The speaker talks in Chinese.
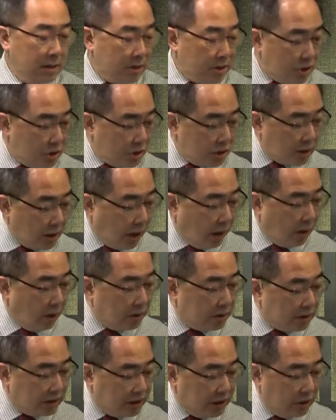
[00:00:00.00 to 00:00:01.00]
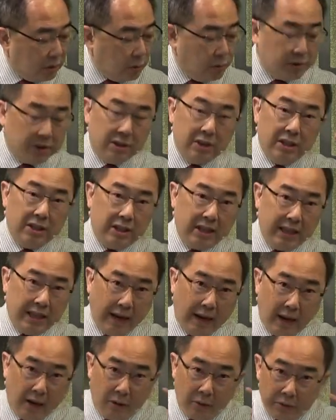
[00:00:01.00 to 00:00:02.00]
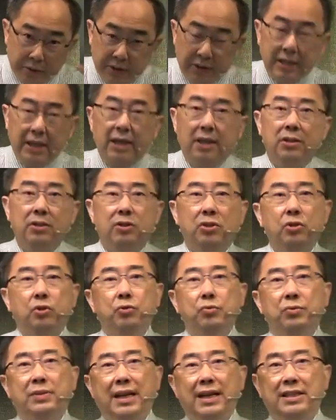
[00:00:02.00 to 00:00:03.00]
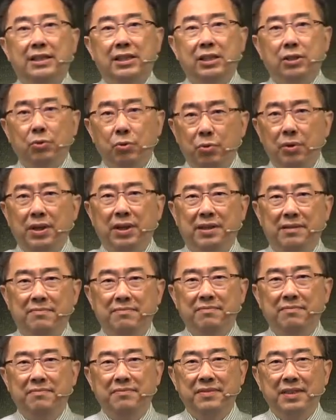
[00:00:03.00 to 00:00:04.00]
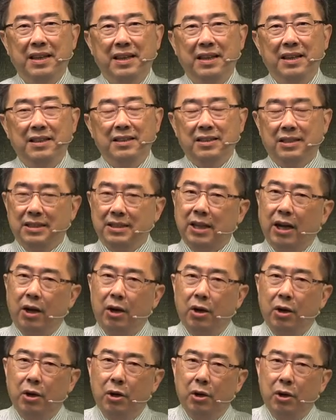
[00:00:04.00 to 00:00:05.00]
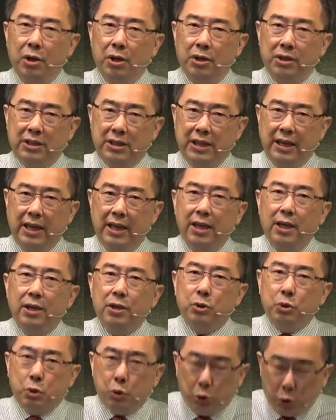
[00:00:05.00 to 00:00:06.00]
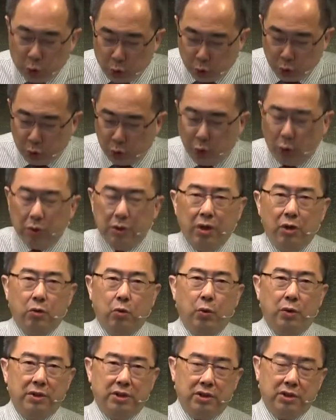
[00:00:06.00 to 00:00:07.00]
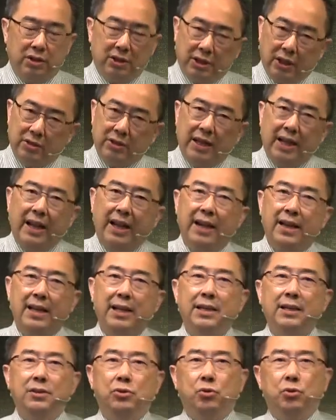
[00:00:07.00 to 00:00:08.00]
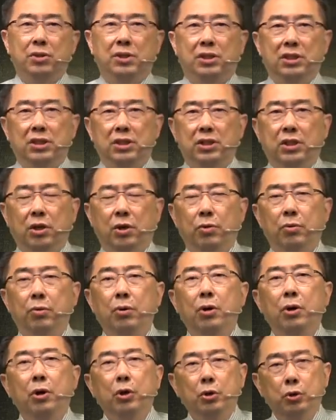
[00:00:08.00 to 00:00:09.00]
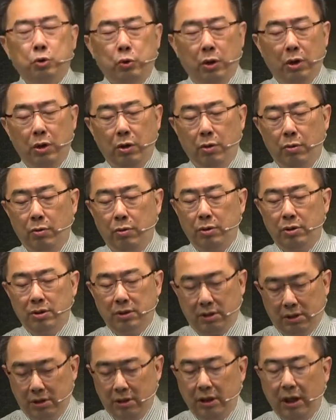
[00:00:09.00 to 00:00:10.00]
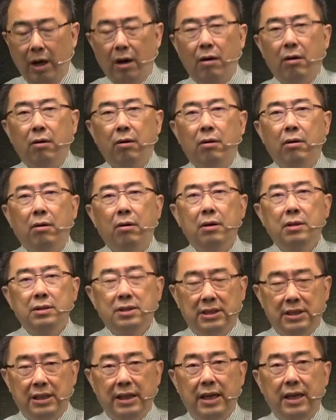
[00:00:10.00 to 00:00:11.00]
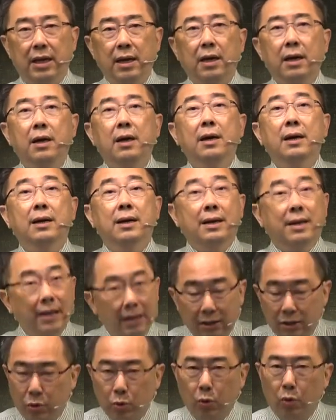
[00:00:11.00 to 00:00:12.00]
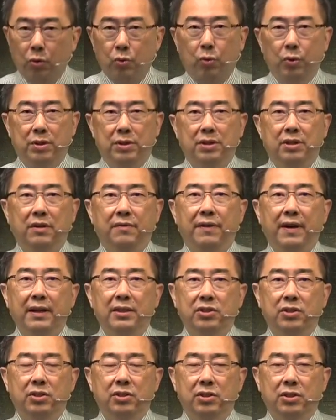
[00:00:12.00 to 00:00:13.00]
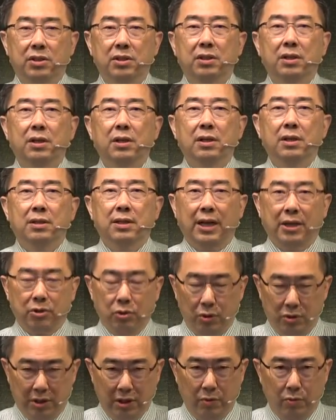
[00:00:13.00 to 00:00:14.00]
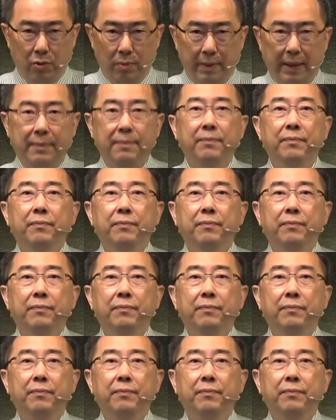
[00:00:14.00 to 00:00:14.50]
知道结果子的条件是住在基督里，知道结许多的果子是照着他的应许祈求，最后知道结更多果子的方式是他修剪我们，